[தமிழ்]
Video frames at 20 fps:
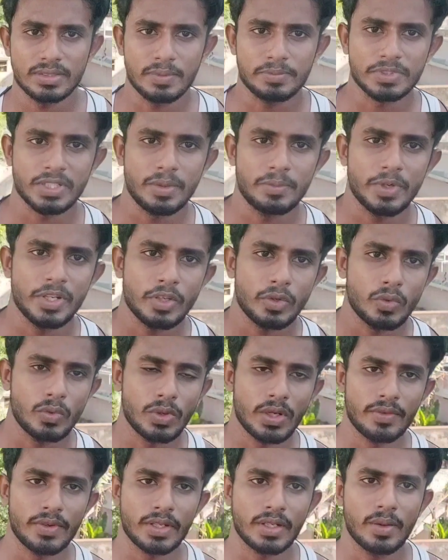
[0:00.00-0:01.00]
சப்ஸ்கிரைப் பண்ணி
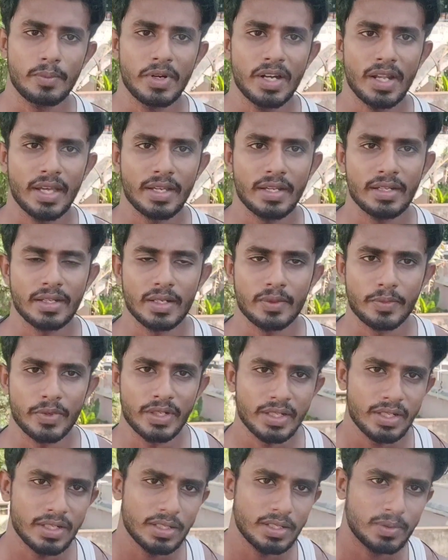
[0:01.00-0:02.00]
கூடவே இருக்கிற பெல்லைக்கனே கிளிக்
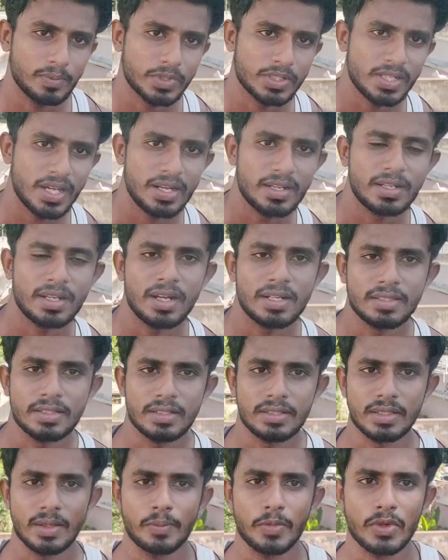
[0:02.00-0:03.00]
பண்ணிங்கன்னா நம்ம சேனலில்
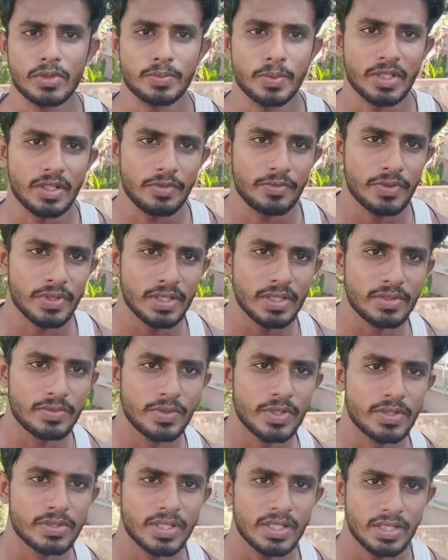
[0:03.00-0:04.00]
அடுத்தடுத்து அப்லோட் பண்ணுற ஃபிட்னஸ்
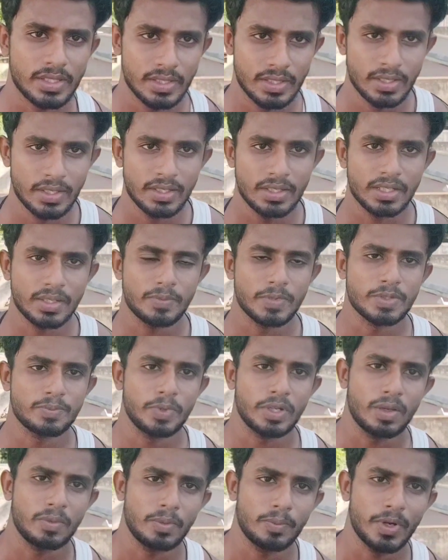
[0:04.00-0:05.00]
வீடியோஸை நீங்கள் மிஸ்
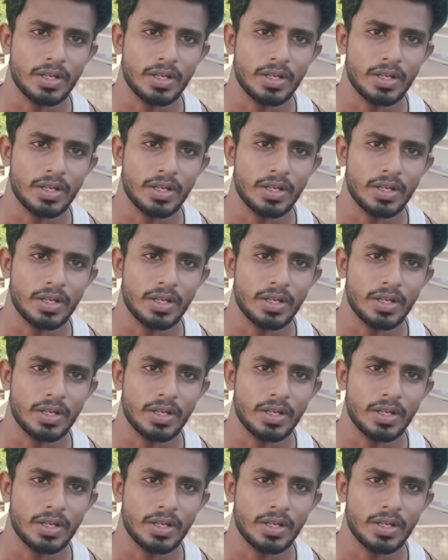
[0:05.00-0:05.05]
பண்ணாமல்